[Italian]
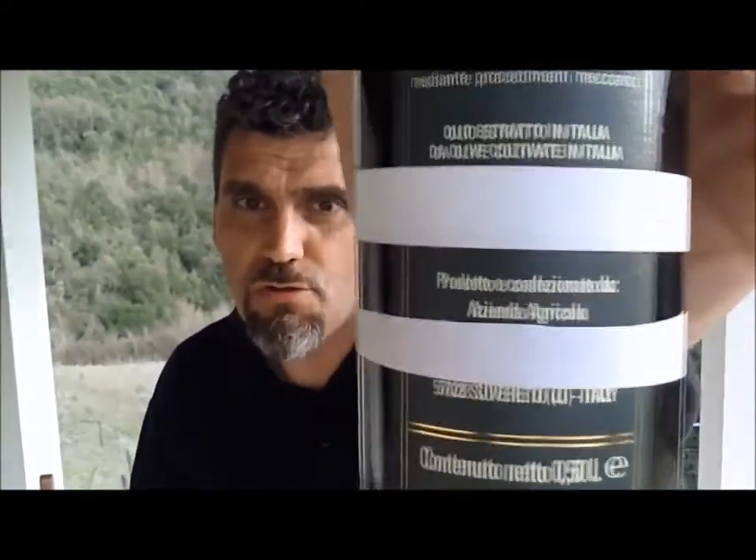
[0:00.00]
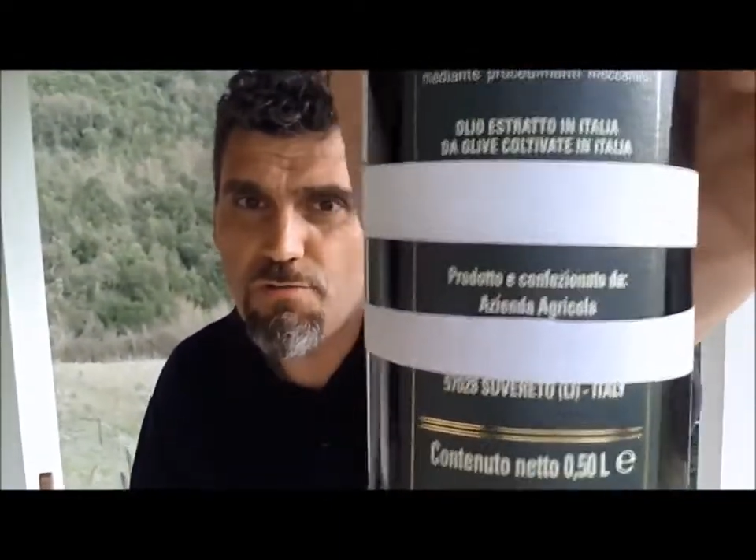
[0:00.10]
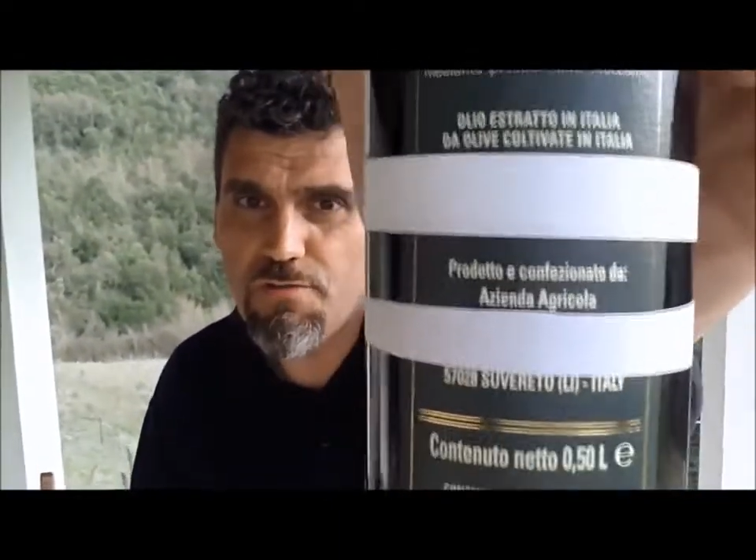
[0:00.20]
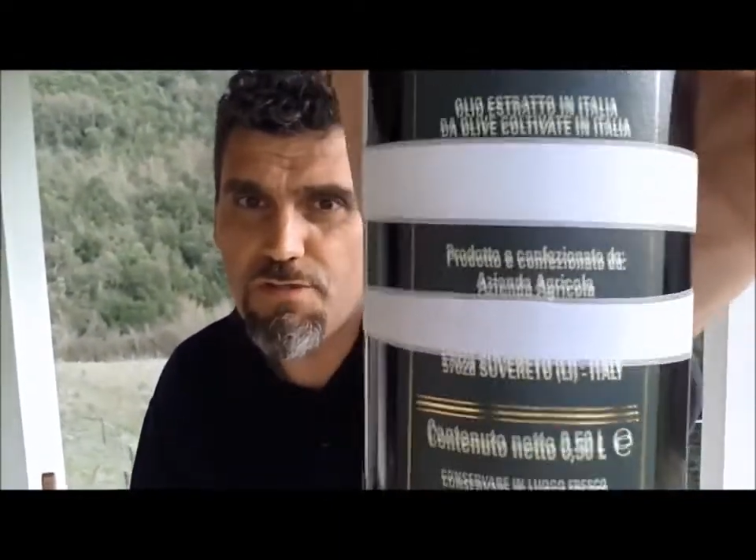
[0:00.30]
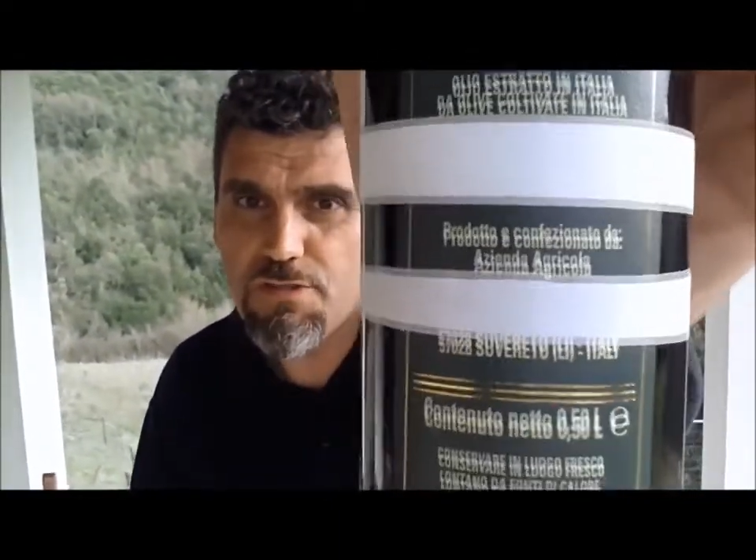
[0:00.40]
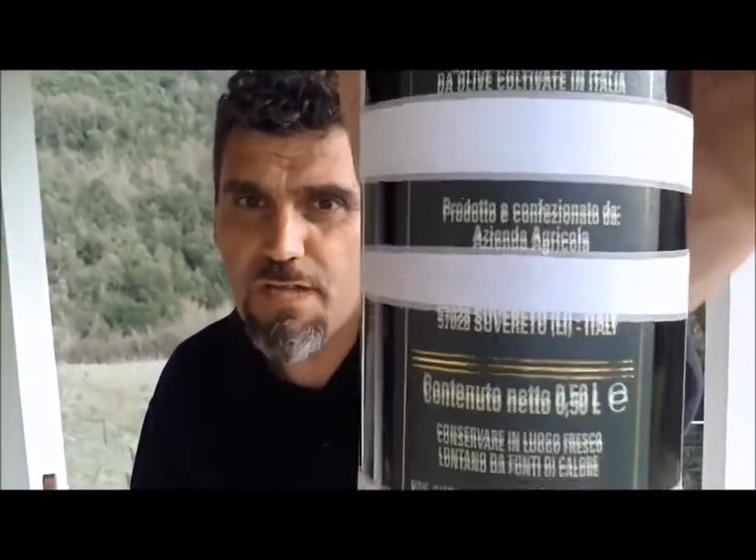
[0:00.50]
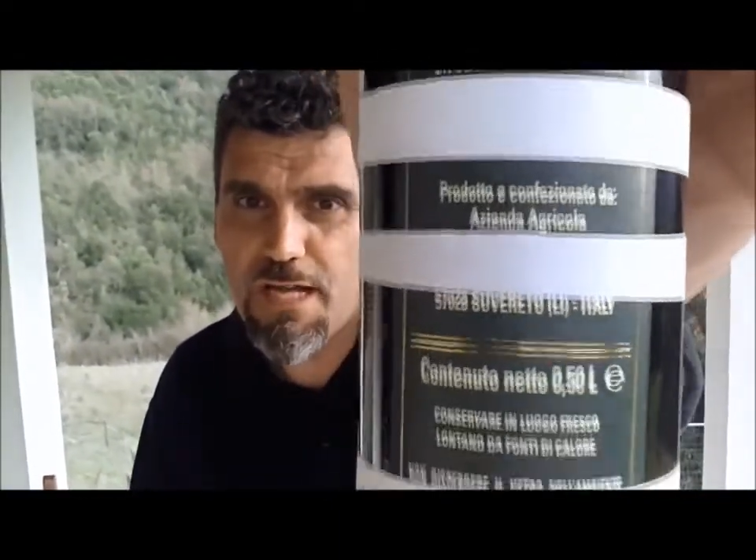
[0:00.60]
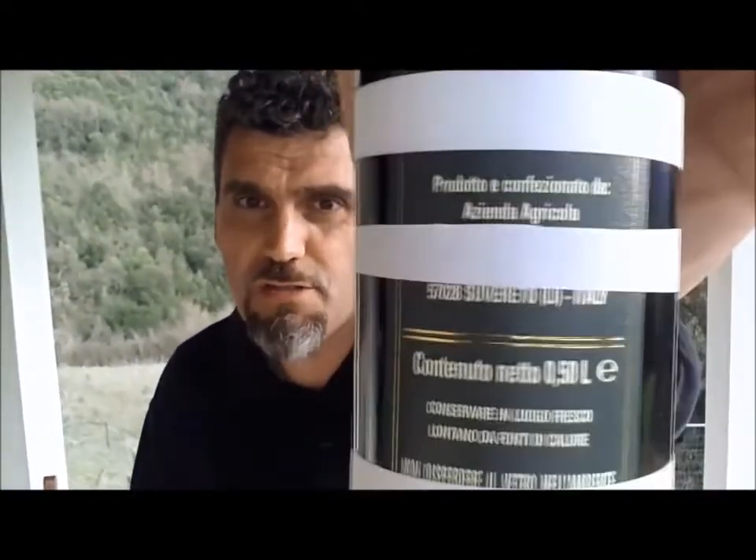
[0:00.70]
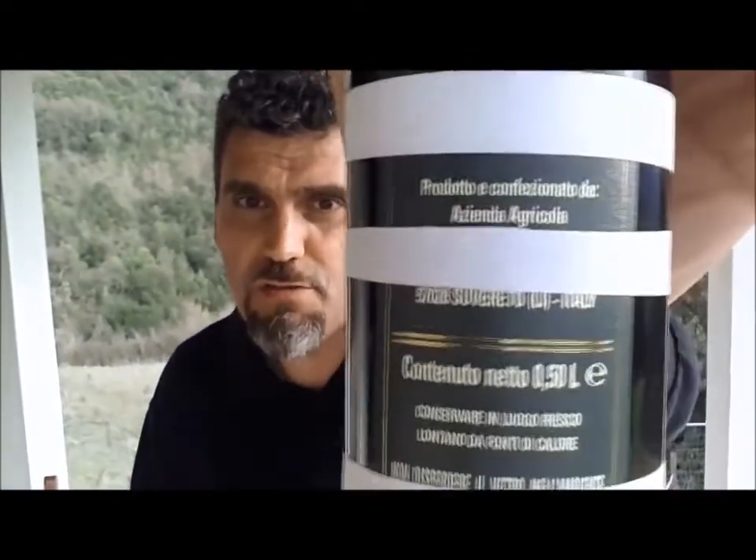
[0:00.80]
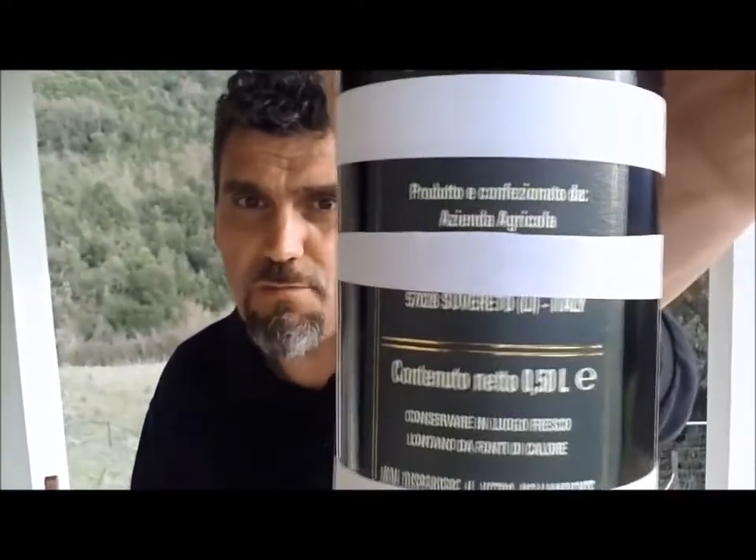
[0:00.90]

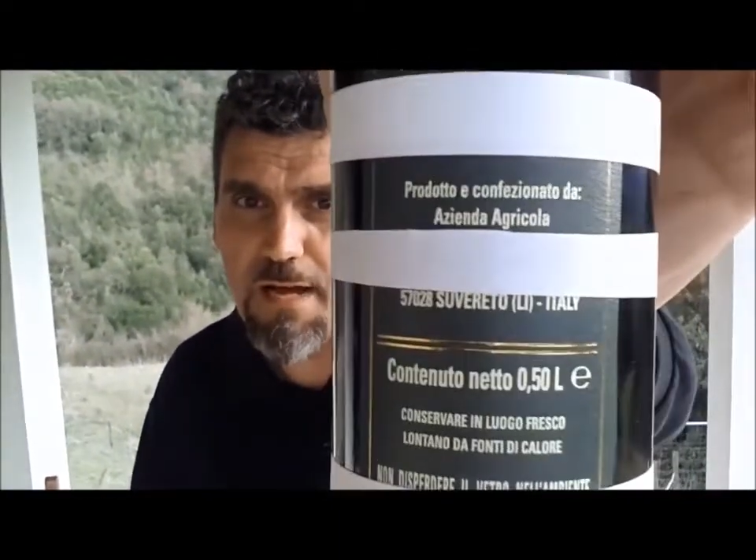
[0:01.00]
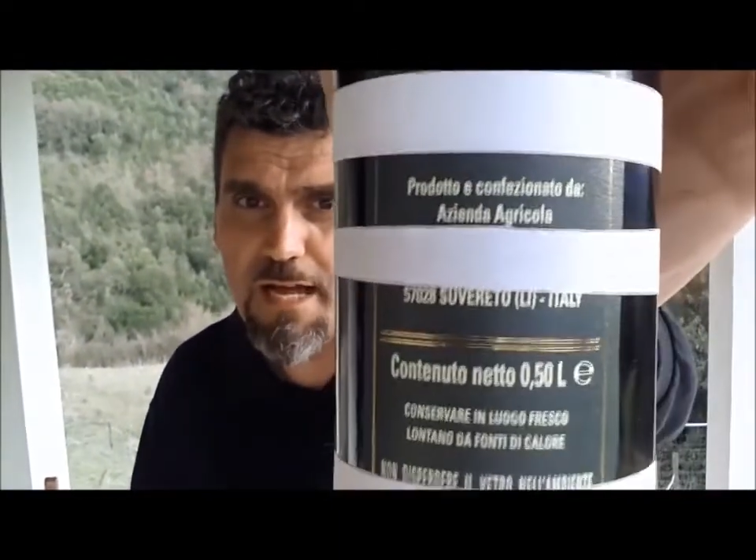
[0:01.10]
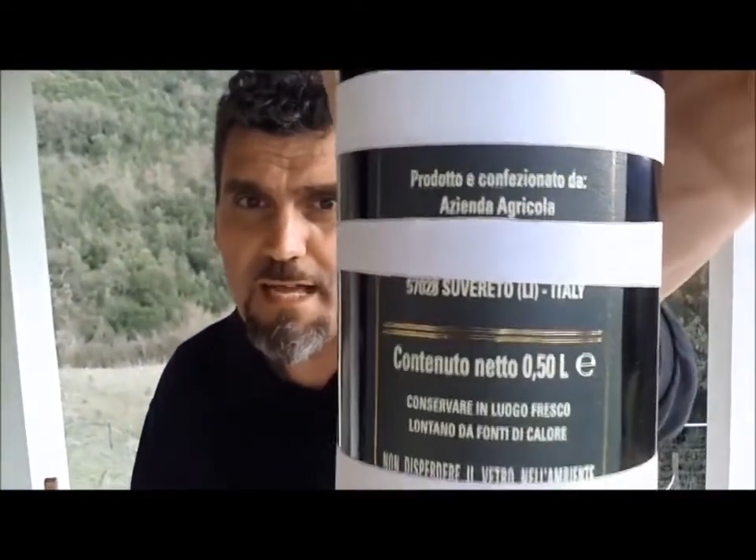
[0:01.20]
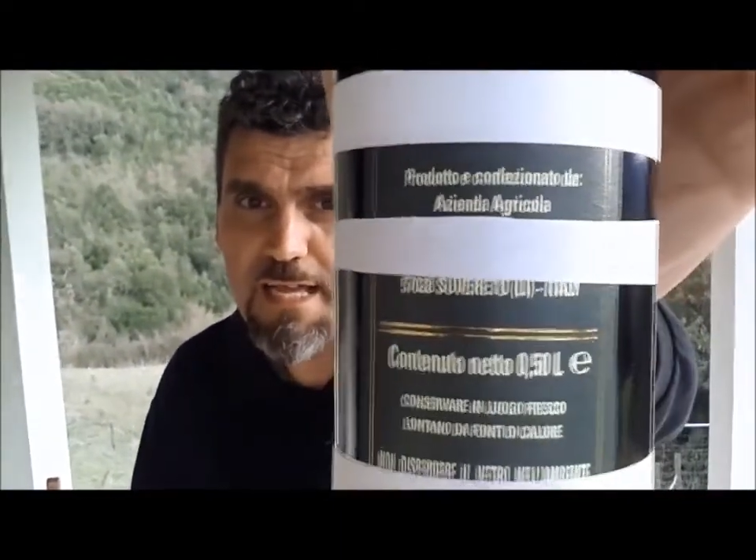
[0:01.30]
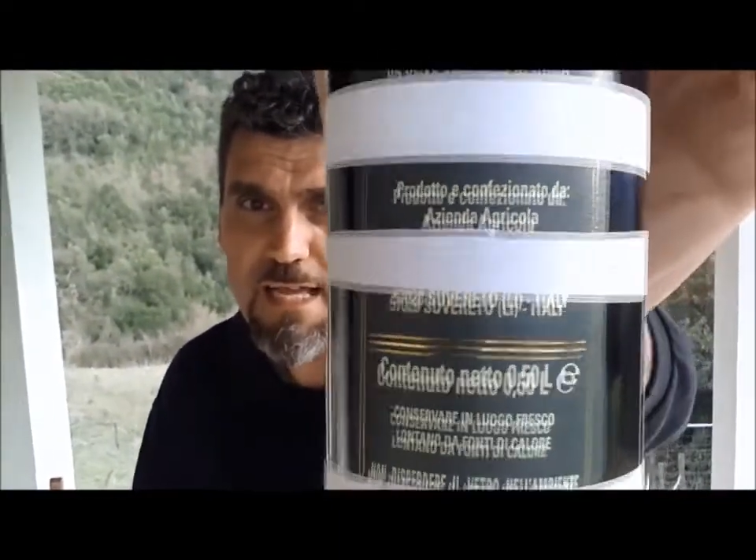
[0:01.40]
confezionato ma